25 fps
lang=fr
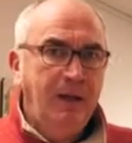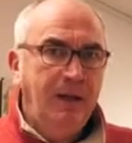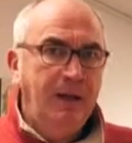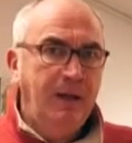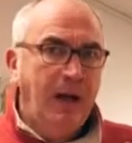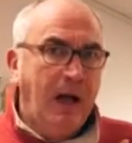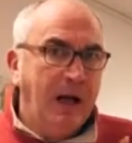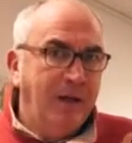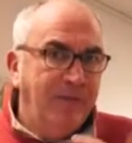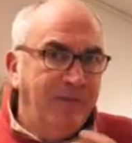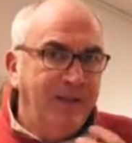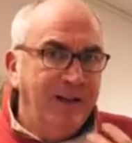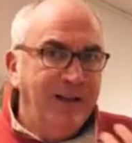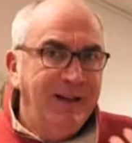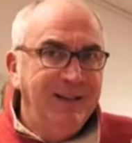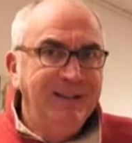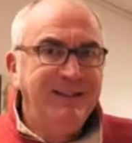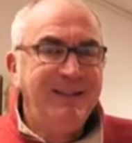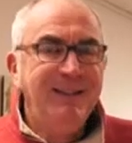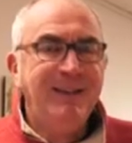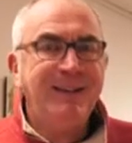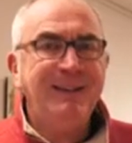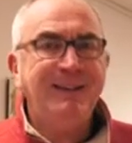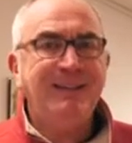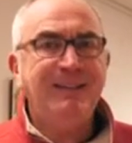Euh, un vin
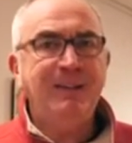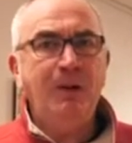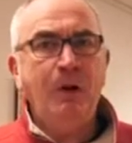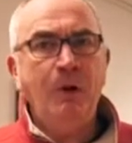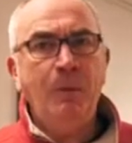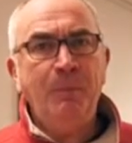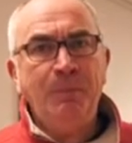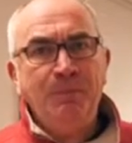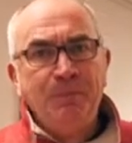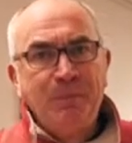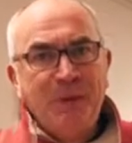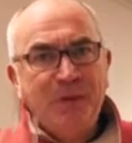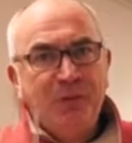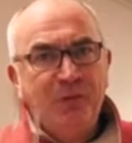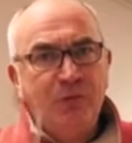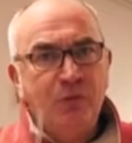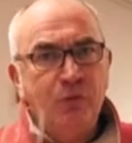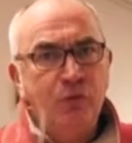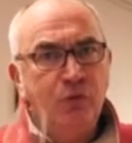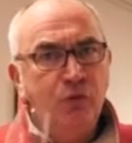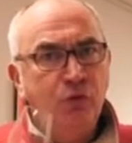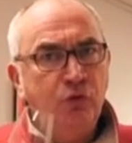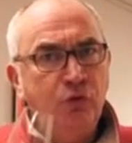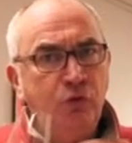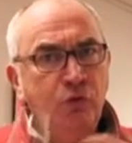intéressant parce
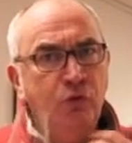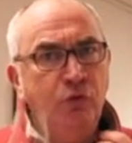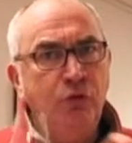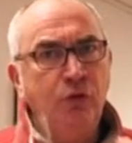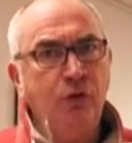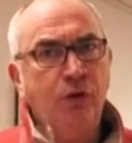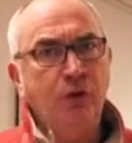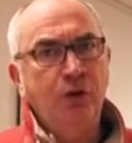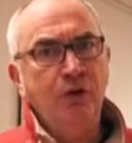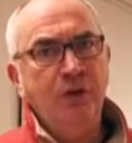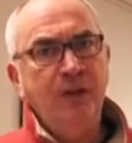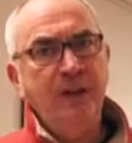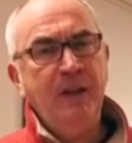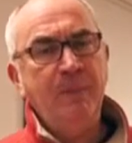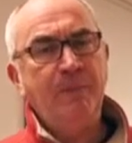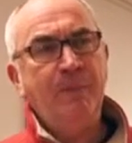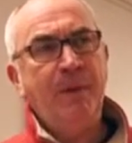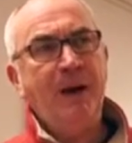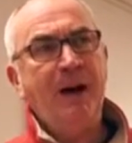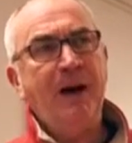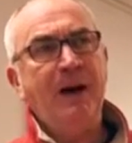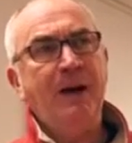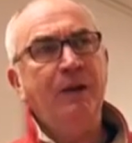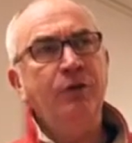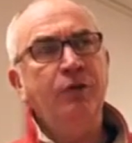que le sucre n'est
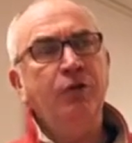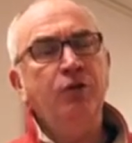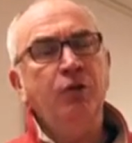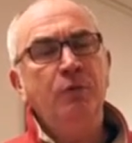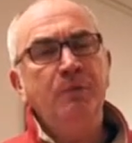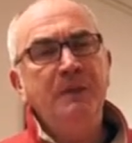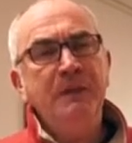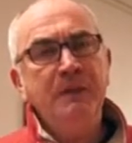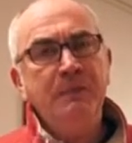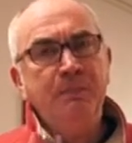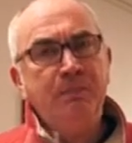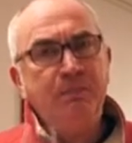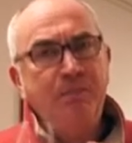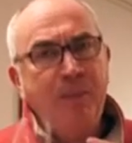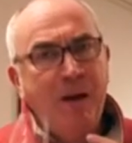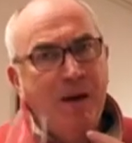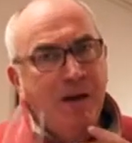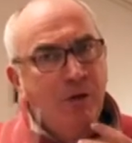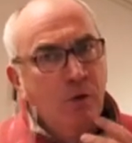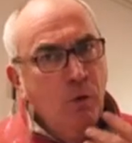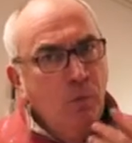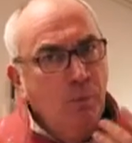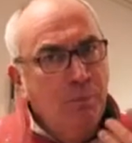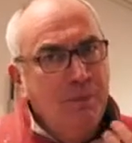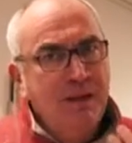pas, ne domine
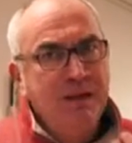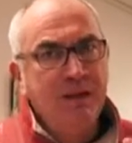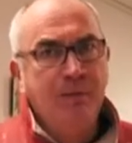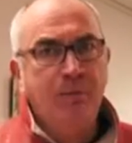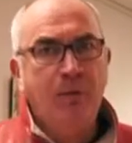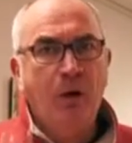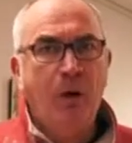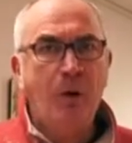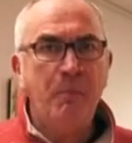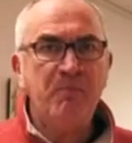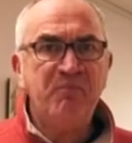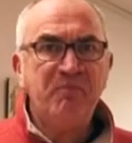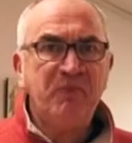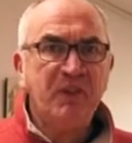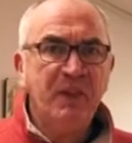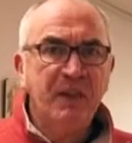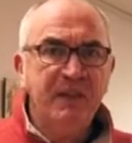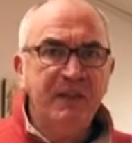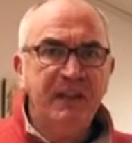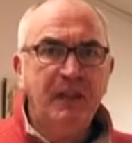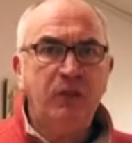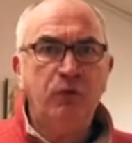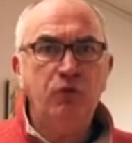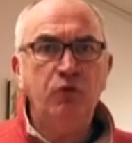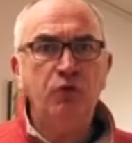pas complètement.
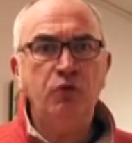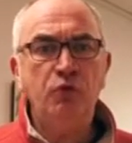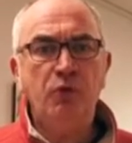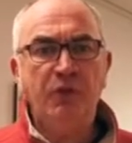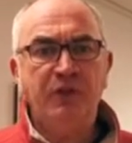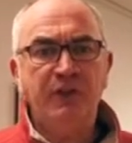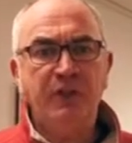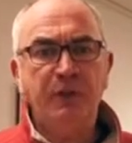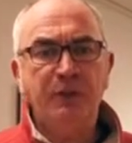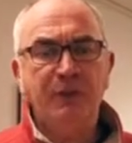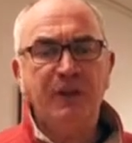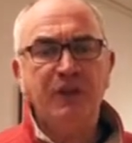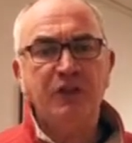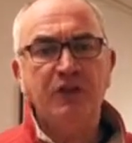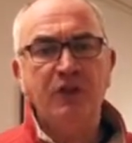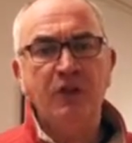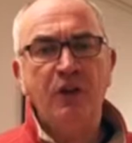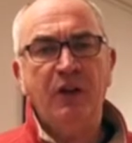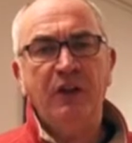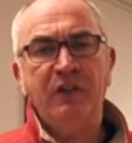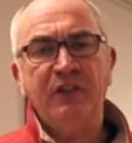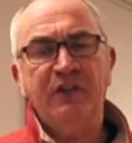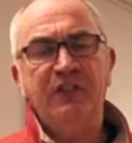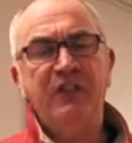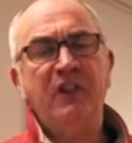Il y a toujours cette
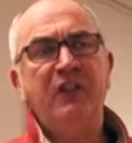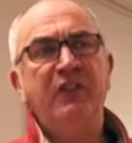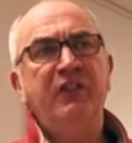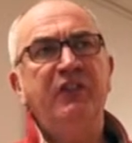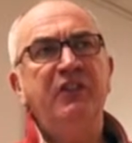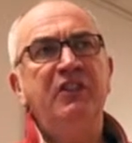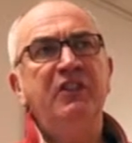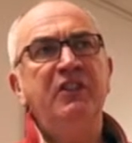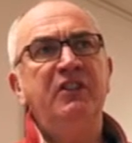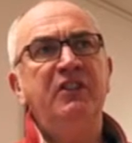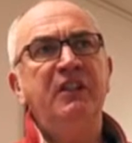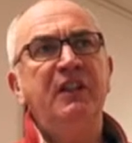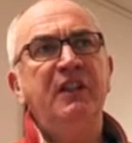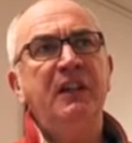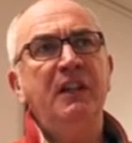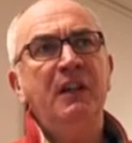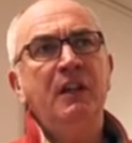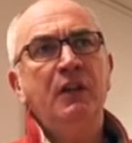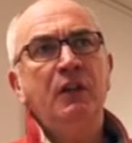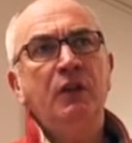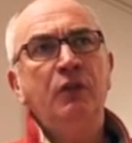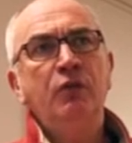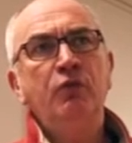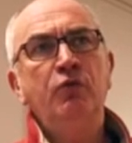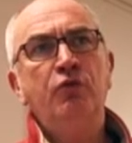fraîcheur et cette acidité
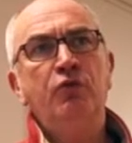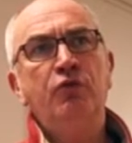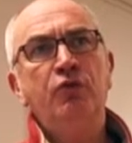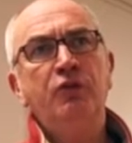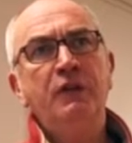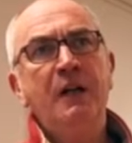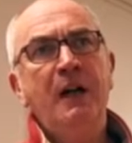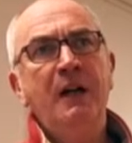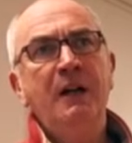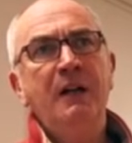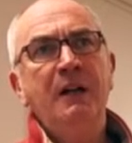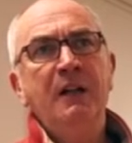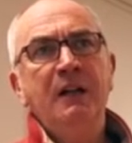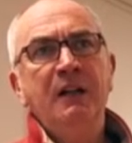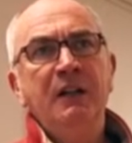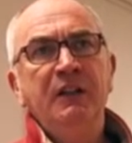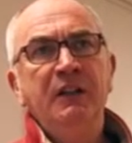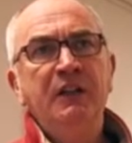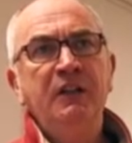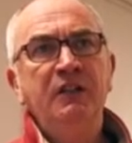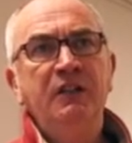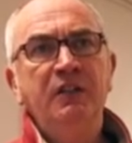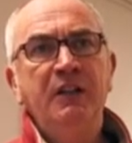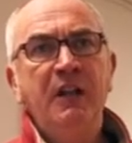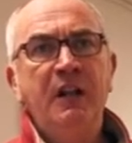du chenin
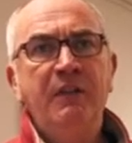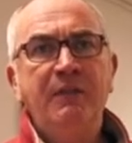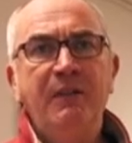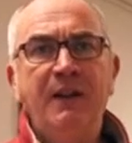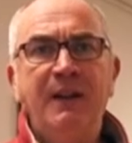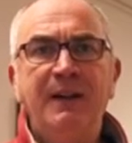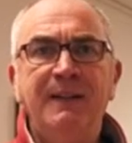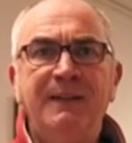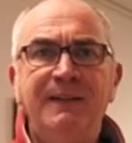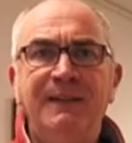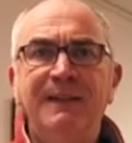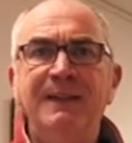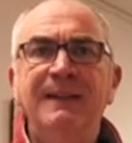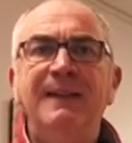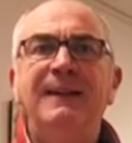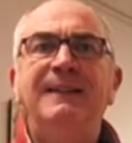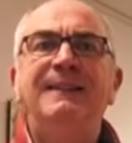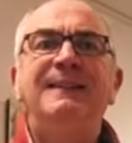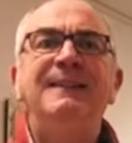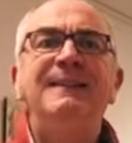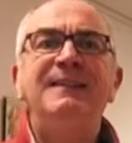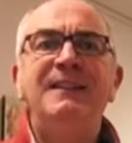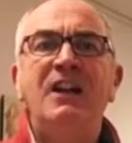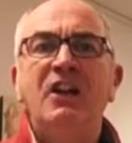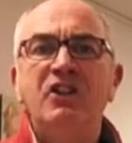qui donne un vin assez,
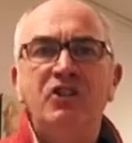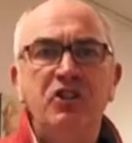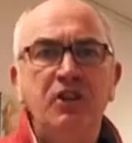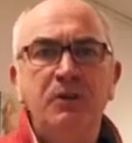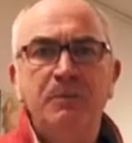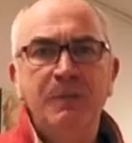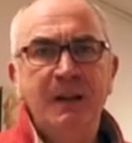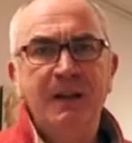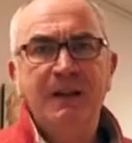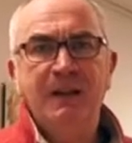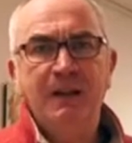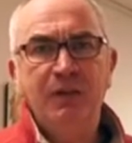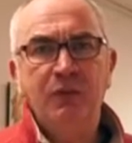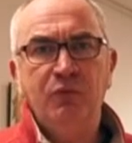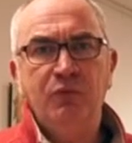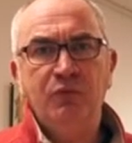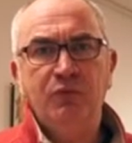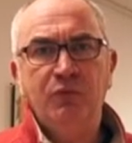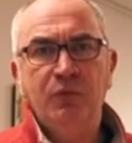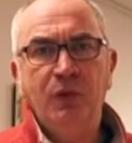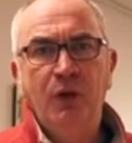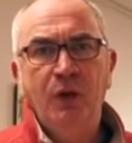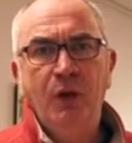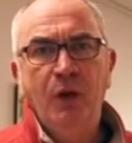assez énergique malgré tout.